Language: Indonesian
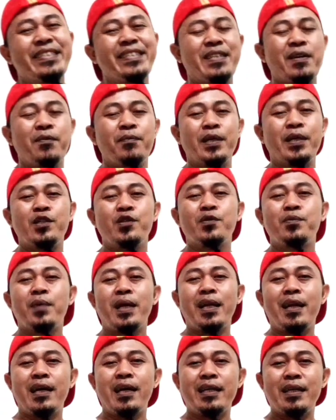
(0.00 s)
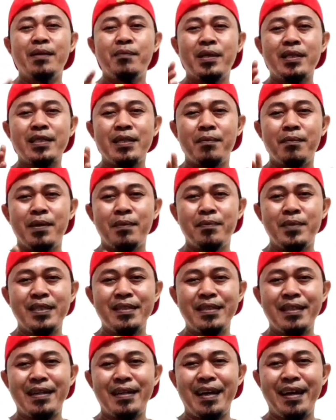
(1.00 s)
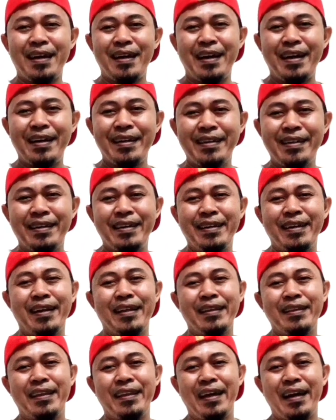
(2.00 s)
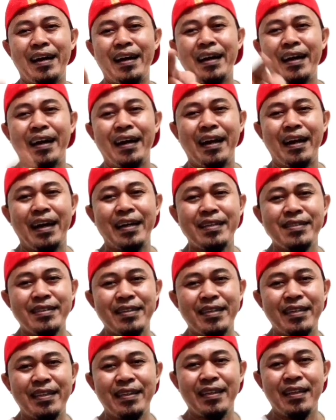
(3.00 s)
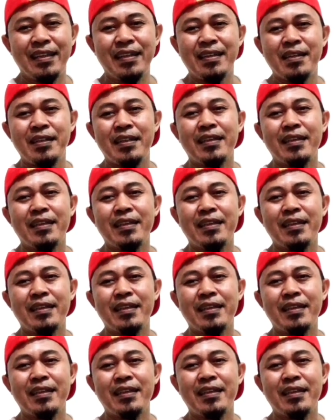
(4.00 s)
Sampai jumpa lagi bersama Mister akan nanti akan kasih